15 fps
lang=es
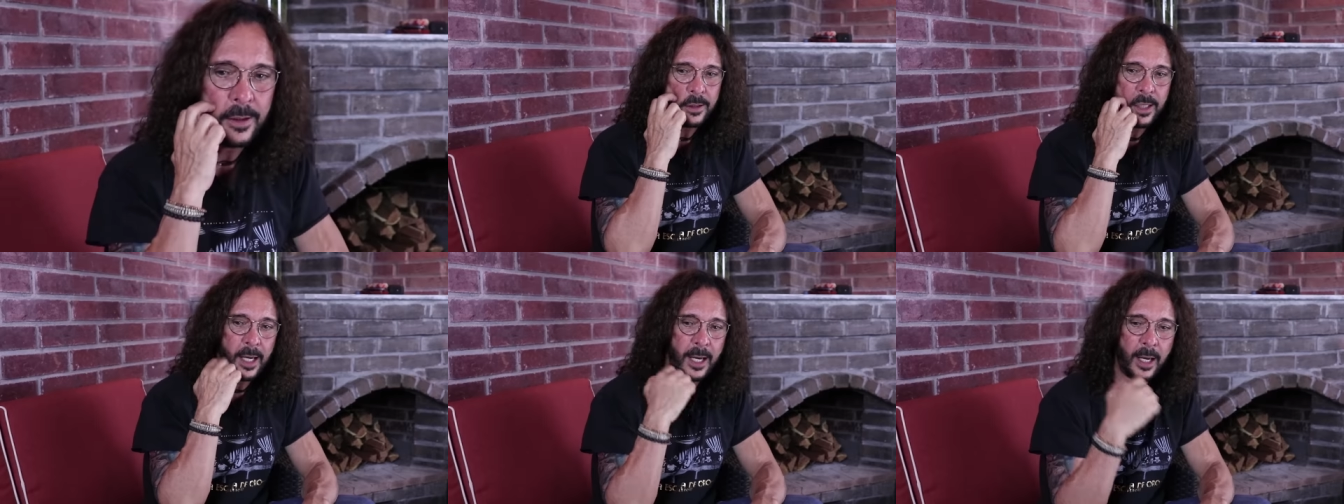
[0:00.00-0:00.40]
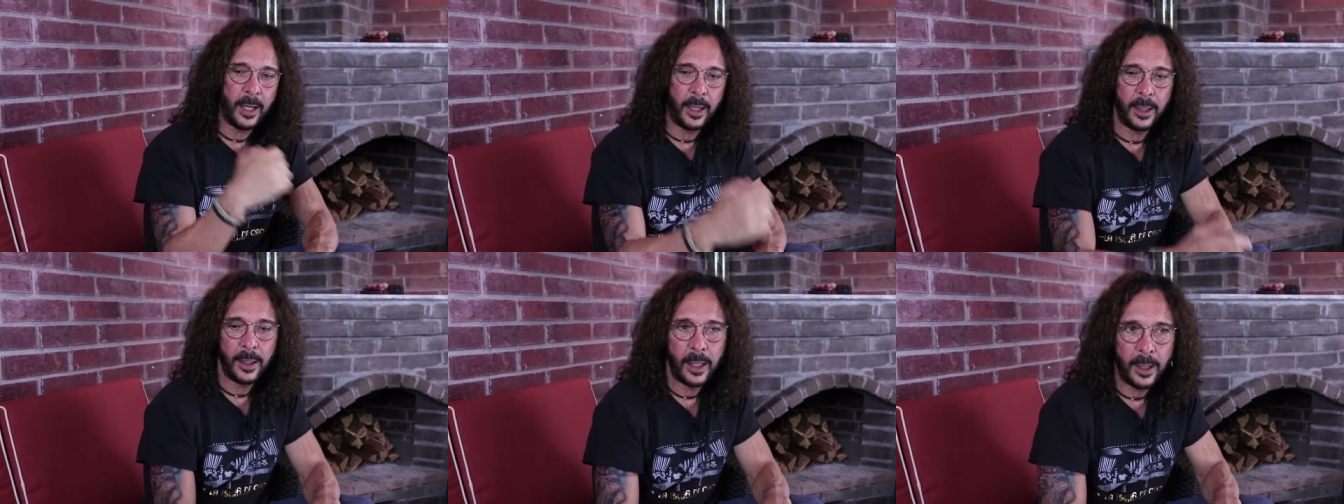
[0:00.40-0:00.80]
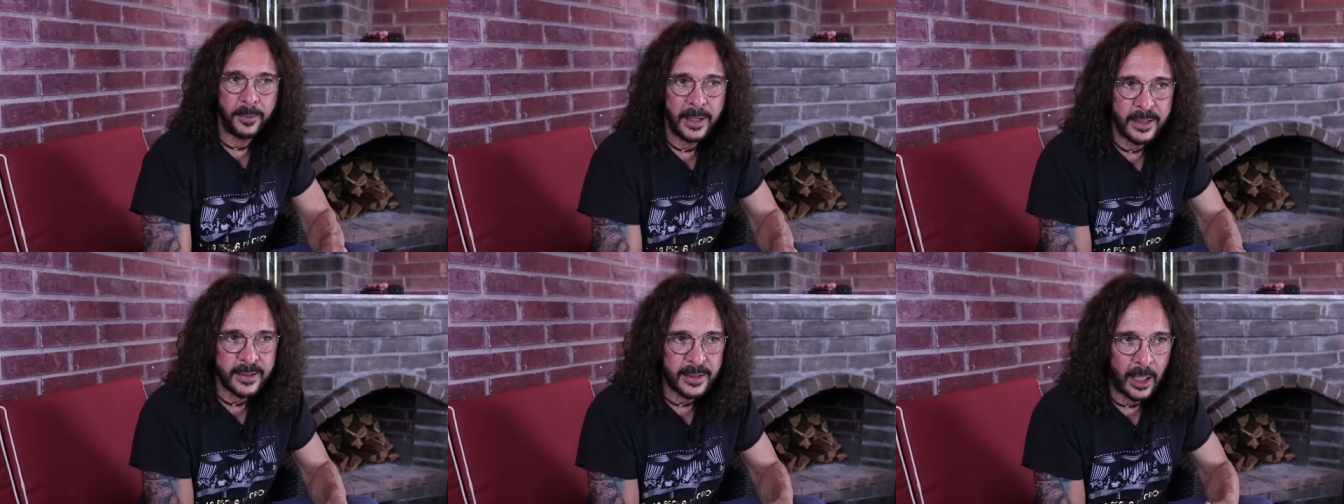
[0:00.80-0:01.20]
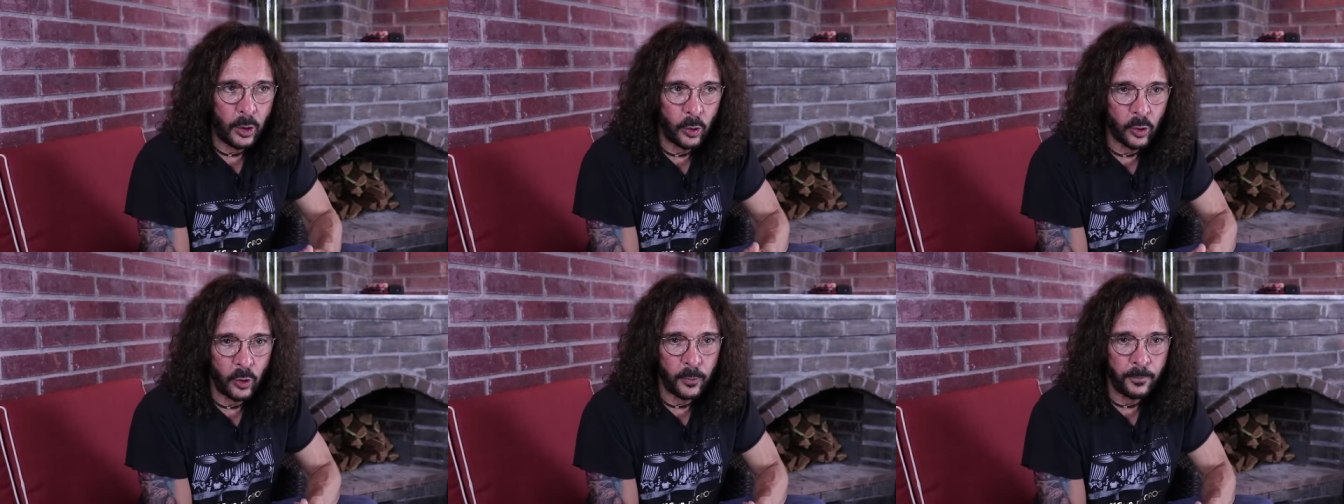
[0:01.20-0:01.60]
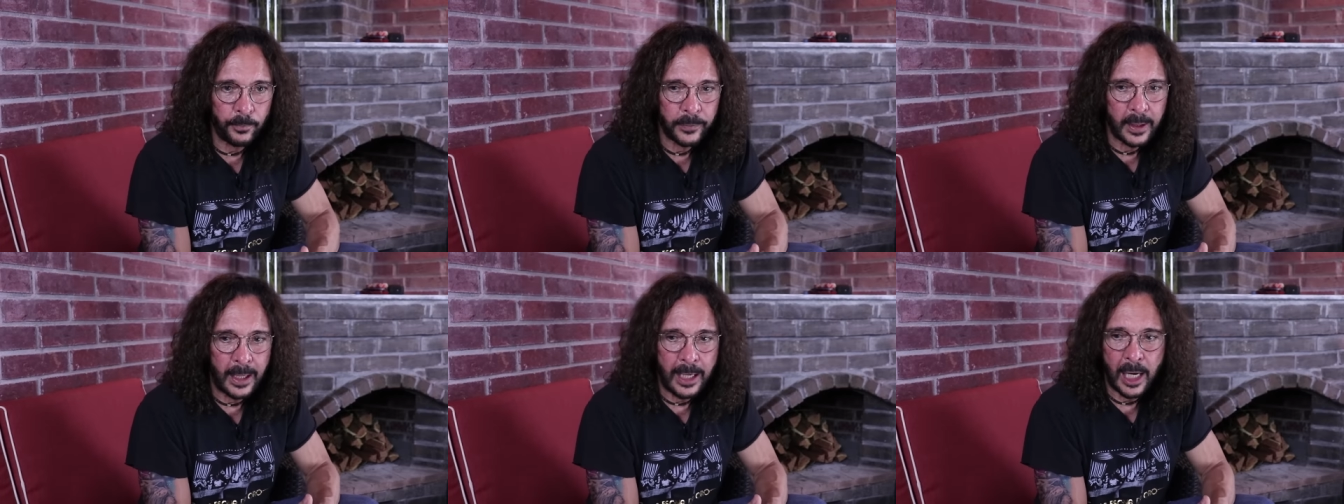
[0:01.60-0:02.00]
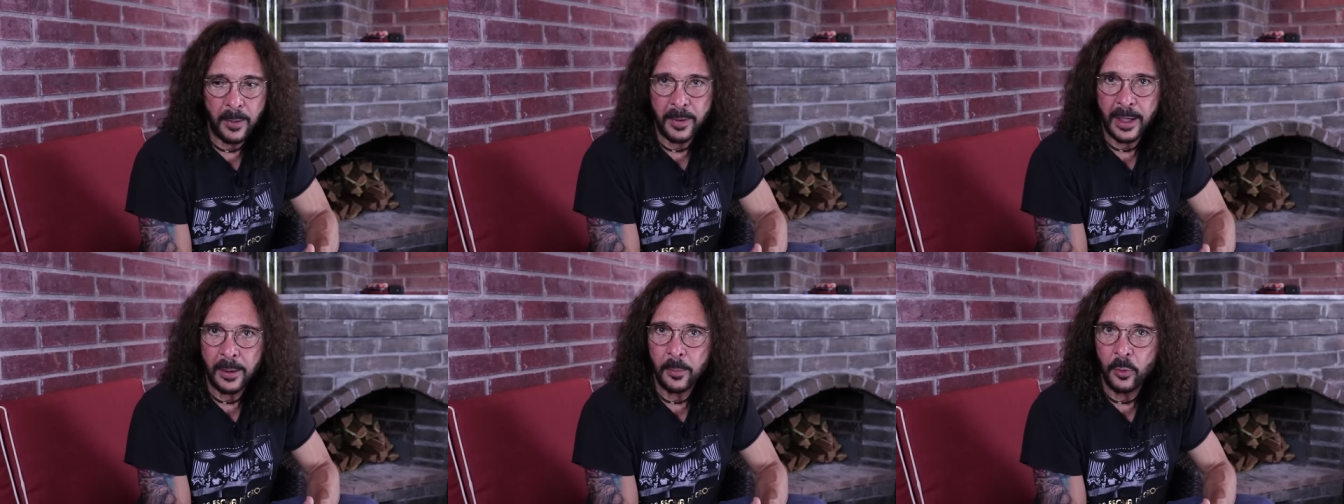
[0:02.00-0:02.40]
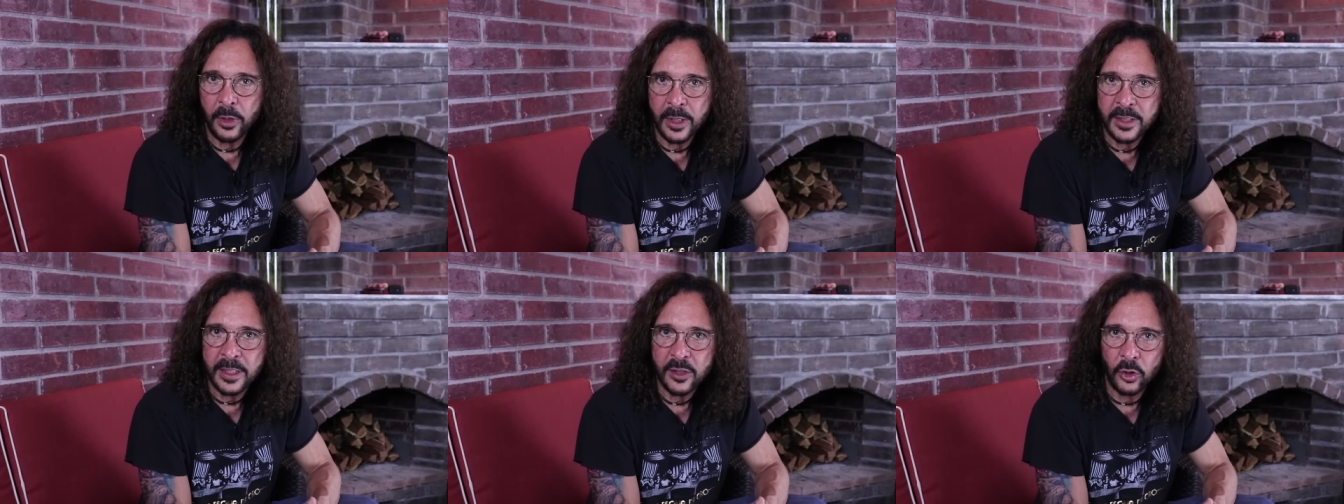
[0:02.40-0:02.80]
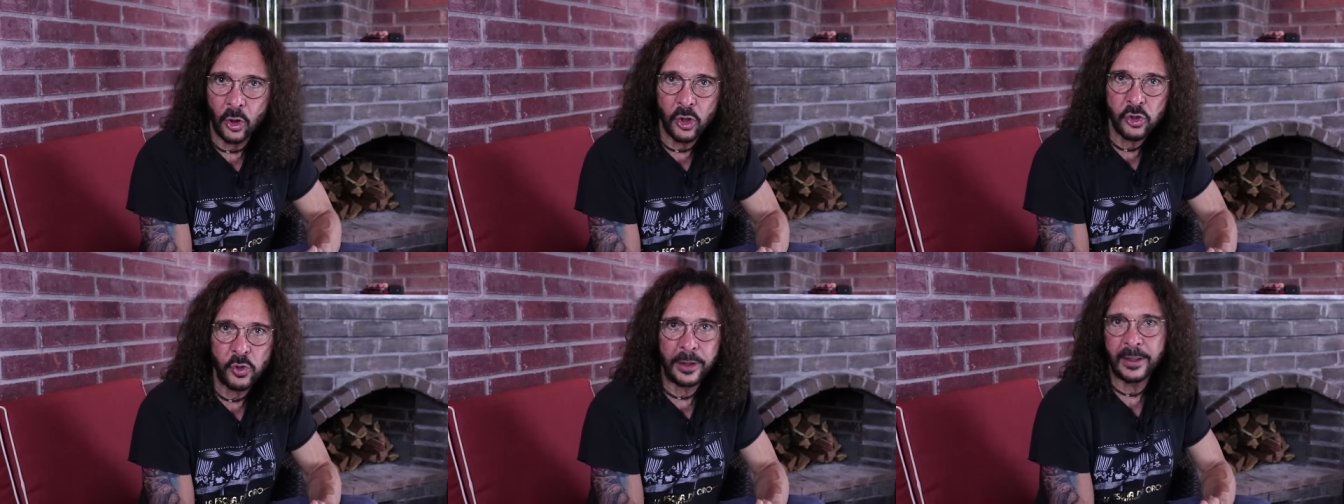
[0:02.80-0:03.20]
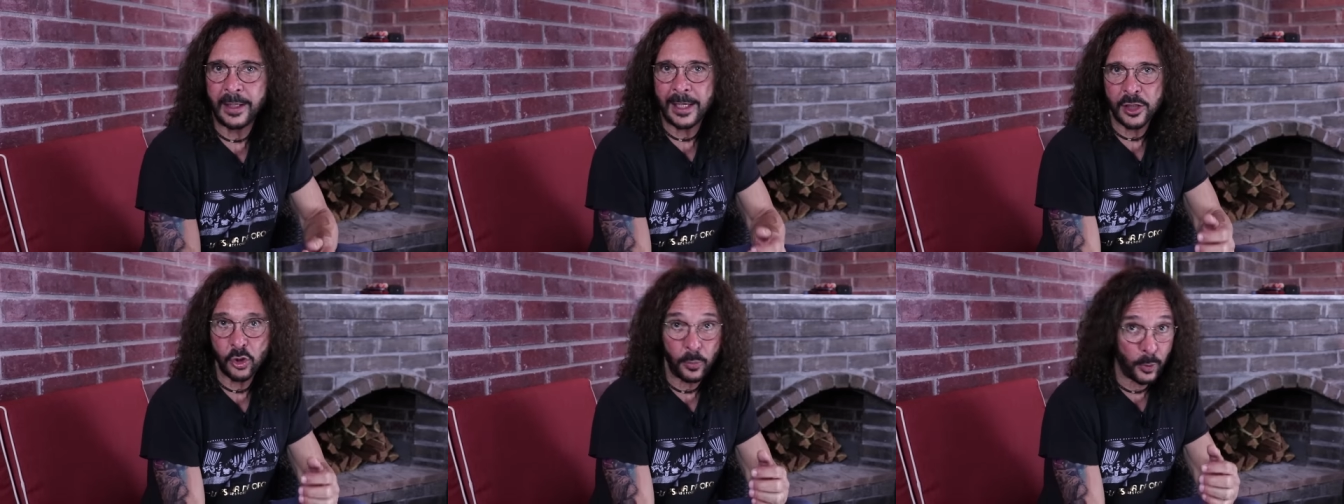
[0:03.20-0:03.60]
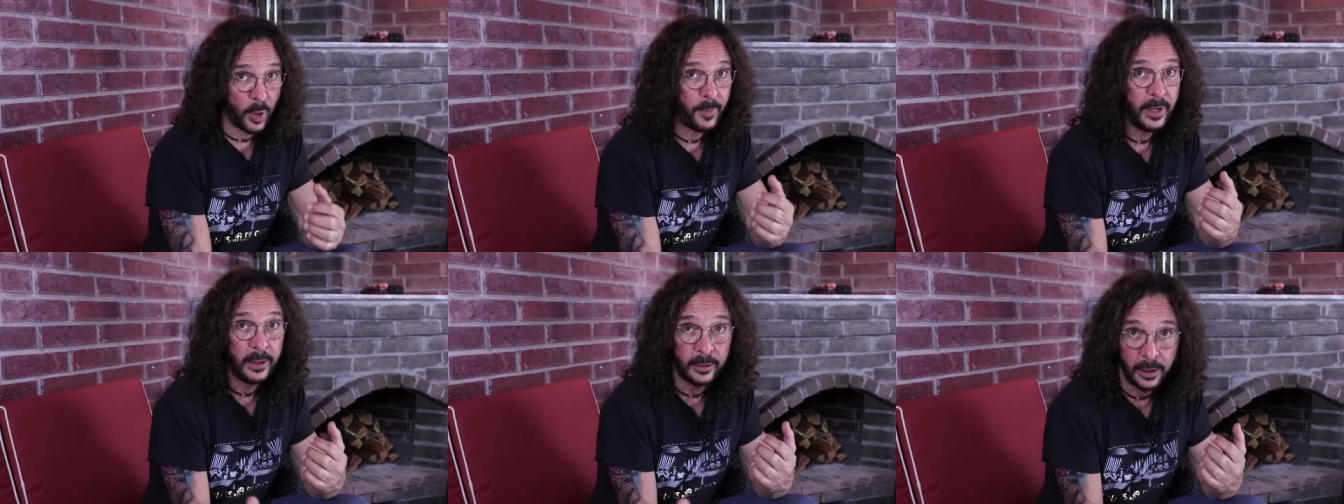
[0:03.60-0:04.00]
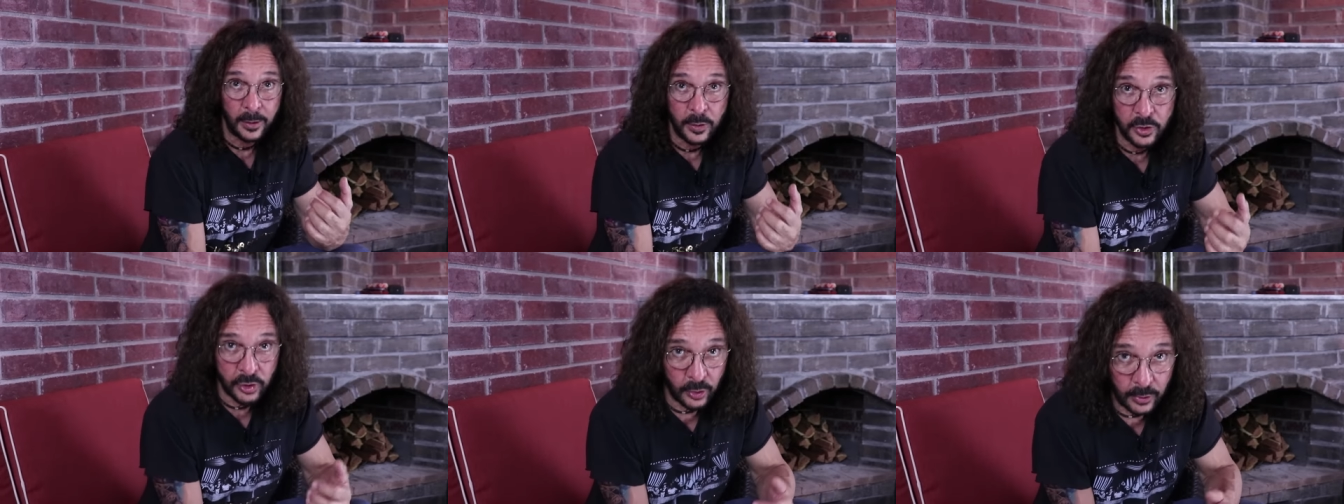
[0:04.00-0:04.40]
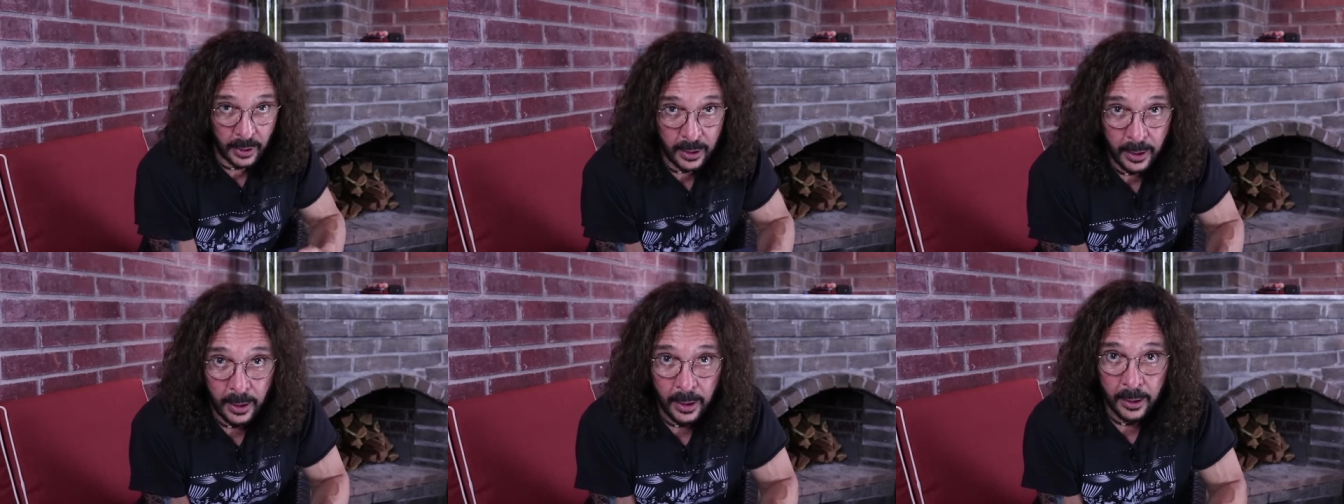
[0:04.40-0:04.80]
ya había estado con Anabel muy exitoso, ya tenía su programa de televisión